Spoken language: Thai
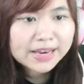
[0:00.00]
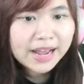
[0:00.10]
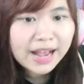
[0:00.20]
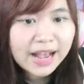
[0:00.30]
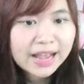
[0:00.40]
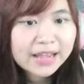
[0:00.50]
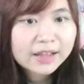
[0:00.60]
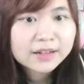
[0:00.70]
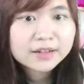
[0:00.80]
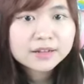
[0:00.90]
ได้
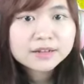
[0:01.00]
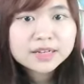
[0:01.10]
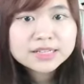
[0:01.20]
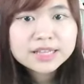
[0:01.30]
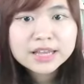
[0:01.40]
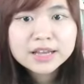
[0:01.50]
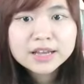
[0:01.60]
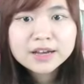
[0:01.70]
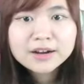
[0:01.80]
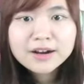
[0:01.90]
นั่นสิ
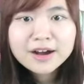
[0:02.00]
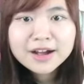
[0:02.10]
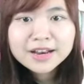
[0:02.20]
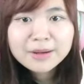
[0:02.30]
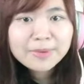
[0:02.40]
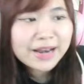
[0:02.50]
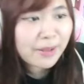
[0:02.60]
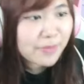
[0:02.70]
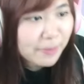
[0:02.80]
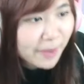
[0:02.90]
เออทำไมนา
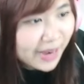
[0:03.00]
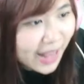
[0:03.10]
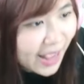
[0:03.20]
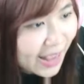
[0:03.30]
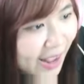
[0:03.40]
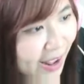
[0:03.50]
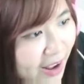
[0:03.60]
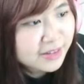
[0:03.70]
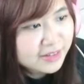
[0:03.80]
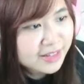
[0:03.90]
มีไปได้อ่ะ
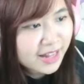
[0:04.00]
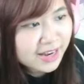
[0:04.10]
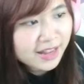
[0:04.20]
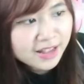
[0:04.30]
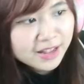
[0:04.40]
นั่นดิ